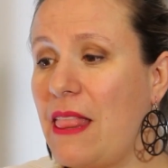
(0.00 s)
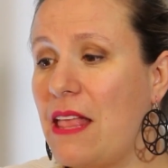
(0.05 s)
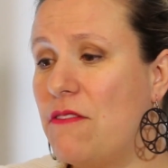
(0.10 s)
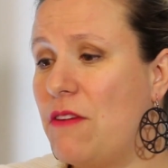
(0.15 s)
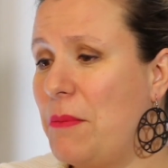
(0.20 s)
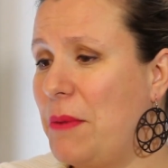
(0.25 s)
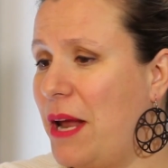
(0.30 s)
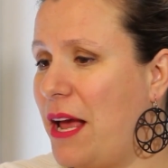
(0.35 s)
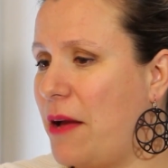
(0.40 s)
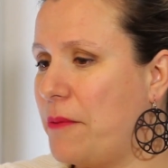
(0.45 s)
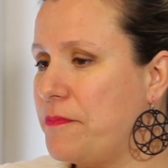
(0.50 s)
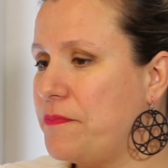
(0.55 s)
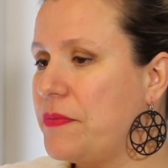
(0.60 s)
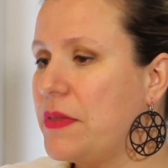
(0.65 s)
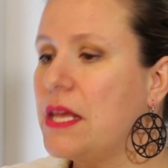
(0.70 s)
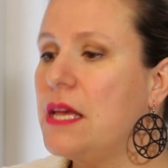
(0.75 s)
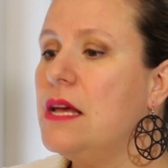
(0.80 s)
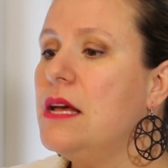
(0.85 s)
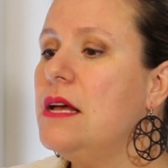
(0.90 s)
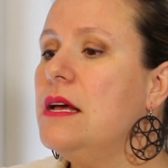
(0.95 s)
Vamos lá.
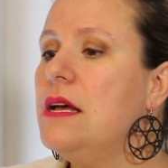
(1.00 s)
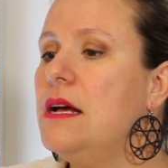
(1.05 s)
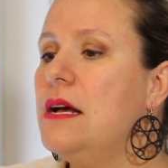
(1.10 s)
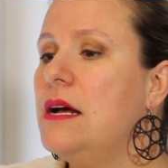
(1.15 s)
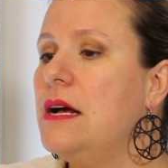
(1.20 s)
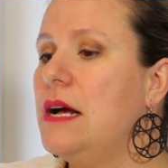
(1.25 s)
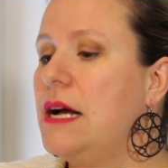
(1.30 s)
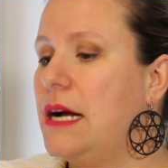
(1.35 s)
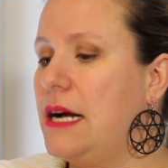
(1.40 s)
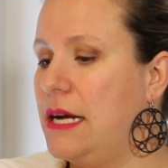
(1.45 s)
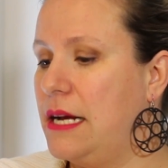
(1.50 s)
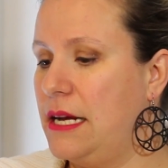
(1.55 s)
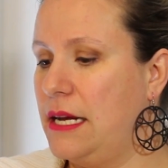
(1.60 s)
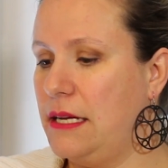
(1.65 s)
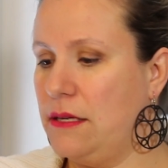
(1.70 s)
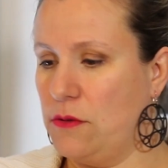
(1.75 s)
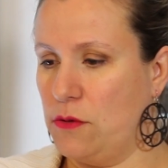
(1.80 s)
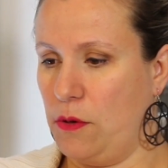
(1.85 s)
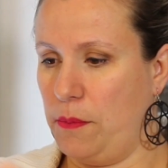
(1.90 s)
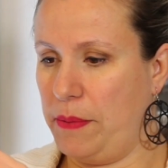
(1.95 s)

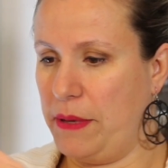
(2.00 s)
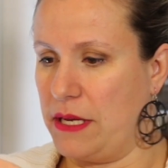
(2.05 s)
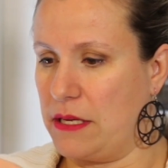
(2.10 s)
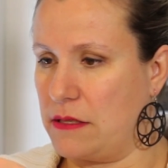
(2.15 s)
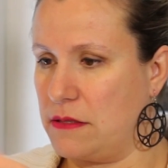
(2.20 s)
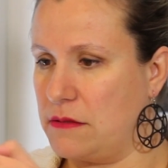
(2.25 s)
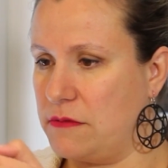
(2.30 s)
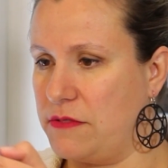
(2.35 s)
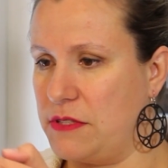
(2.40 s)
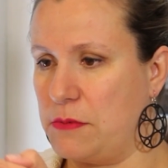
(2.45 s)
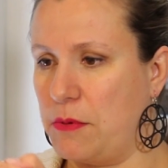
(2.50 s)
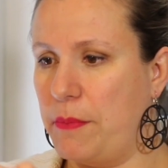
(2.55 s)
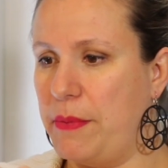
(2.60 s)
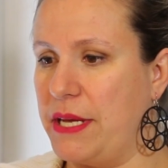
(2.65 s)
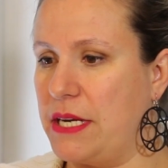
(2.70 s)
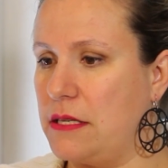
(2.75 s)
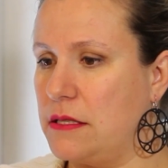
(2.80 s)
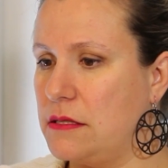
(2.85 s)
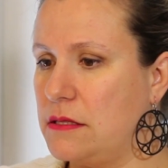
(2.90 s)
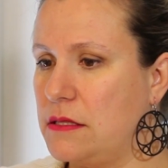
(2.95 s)
Uh, opa, fiz
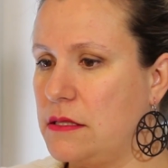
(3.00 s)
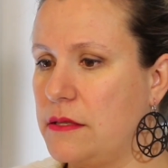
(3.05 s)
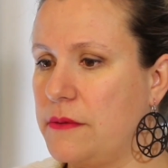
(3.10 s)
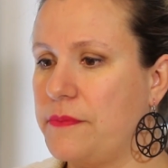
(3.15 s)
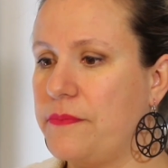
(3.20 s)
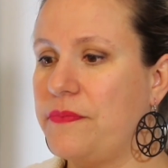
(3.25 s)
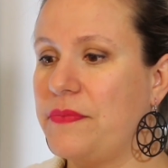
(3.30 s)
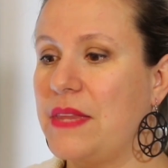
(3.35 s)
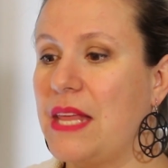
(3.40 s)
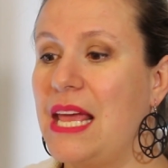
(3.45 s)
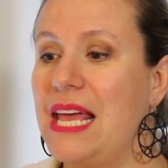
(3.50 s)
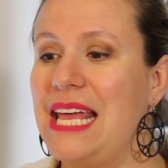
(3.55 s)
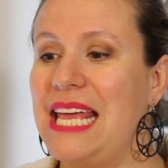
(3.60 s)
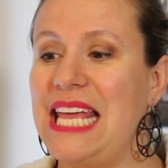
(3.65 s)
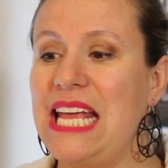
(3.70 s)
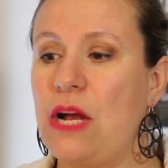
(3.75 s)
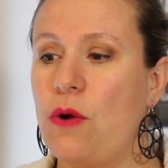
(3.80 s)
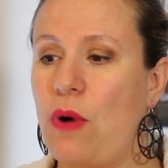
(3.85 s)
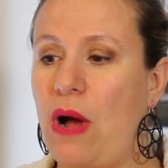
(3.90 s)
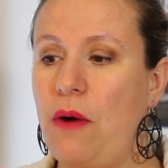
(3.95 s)
bobeira.
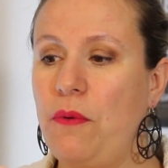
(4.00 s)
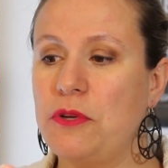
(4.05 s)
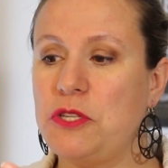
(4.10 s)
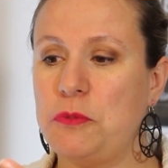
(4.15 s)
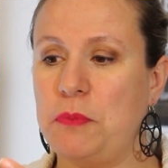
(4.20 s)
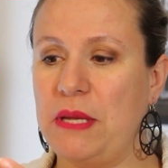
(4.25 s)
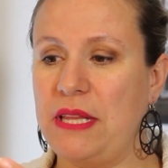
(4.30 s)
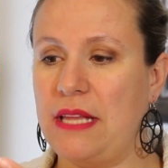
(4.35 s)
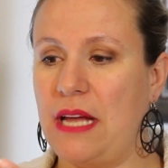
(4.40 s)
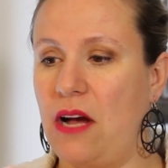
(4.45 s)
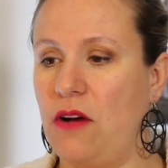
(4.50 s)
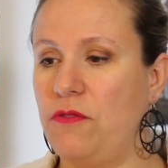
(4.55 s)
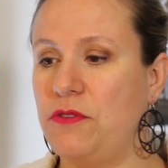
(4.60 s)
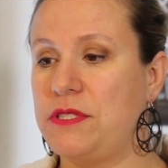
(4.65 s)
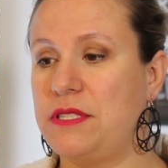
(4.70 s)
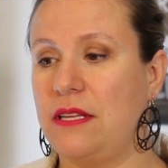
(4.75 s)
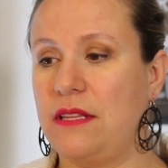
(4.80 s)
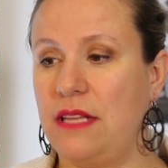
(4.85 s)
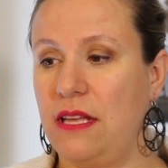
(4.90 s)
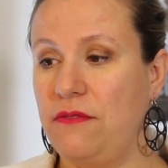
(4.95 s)
Em qual hospital
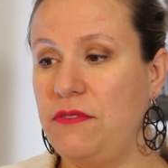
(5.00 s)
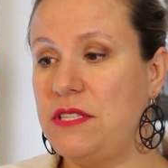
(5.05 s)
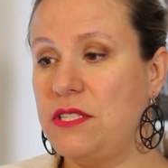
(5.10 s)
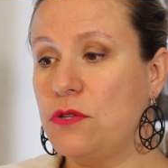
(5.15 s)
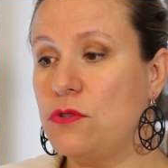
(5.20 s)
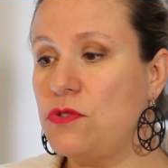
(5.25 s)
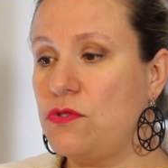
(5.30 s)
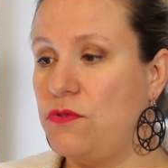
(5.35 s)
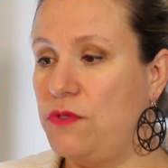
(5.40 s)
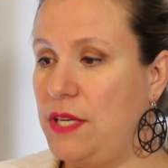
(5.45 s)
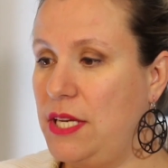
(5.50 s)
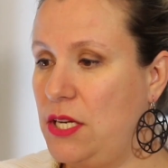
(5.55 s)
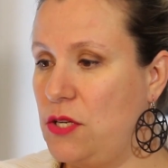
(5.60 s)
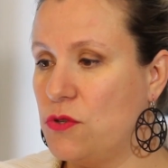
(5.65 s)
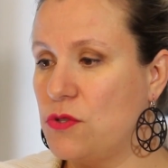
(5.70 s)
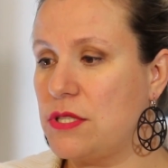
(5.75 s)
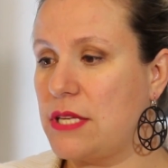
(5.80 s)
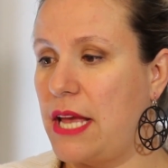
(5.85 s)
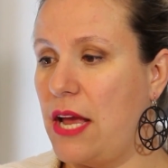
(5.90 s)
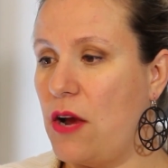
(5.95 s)
você teve seus filhos?